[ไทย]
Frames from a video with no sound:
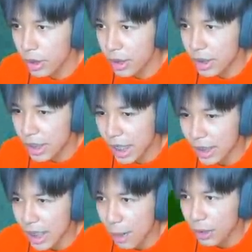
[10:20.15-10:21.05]
ยิงยัด
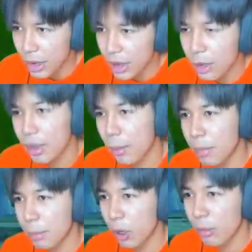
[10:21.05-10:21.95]
หน้าไปหนึ่งทีทำไมดาเม
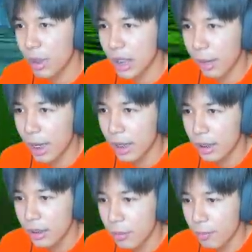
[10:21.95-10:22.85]
จไม่ค่อยมีเลยวะ
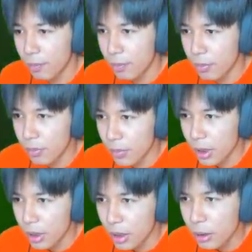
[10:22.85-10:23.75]

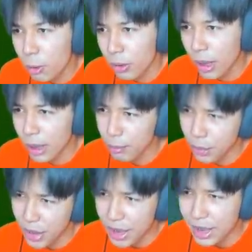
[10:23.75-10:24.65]
ถ้าตัวนั้นเล่น
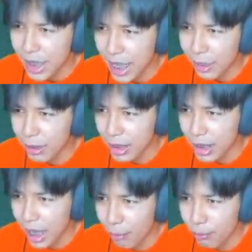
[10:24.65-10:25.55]
พิษน่าจะแรงตัวนี้
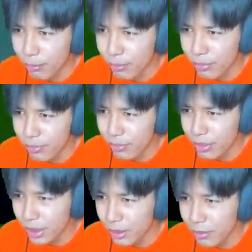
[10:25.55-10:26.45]
นะครับ
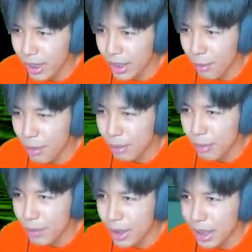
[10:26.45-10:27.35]
เป็นแม่งดาเมจไม่
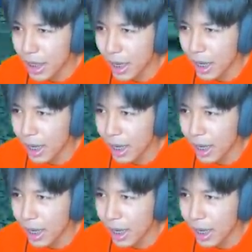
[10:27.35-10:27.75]
มีเลยอ่ะ